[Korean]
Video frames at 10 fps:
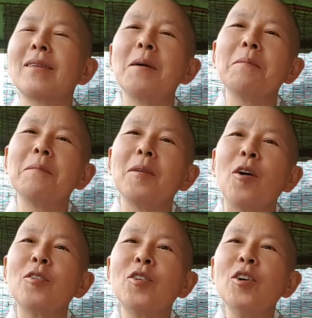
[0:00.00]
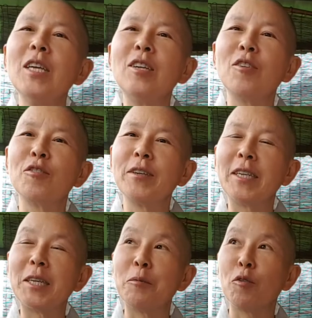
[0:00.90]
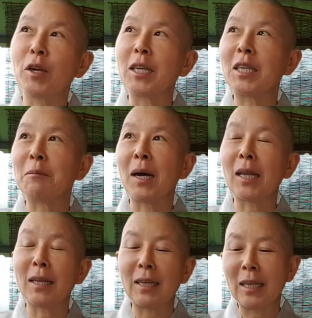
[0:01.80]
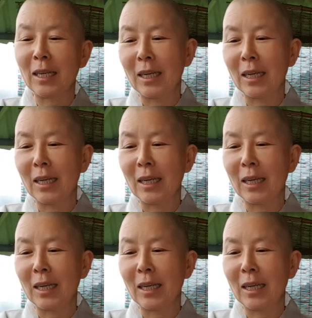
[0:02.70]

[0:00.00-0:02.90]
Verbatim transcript: 참 어떤 인연인지 모르겠지만